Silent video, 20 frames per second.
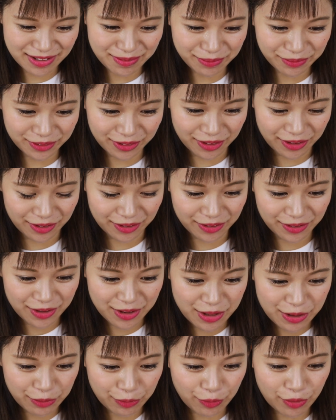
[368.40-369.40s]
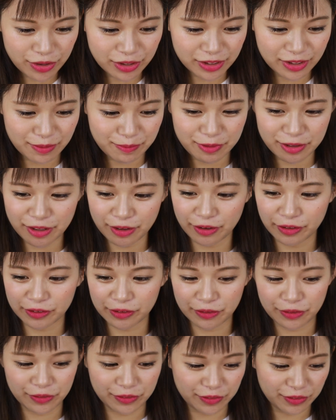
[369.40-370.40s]
でもなこうやって見たらな
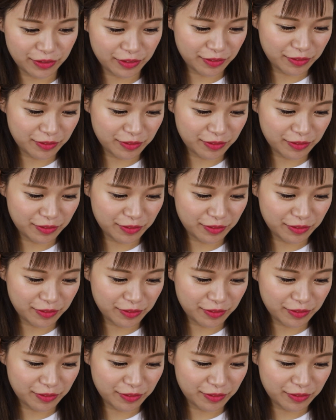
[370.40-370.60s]
ほ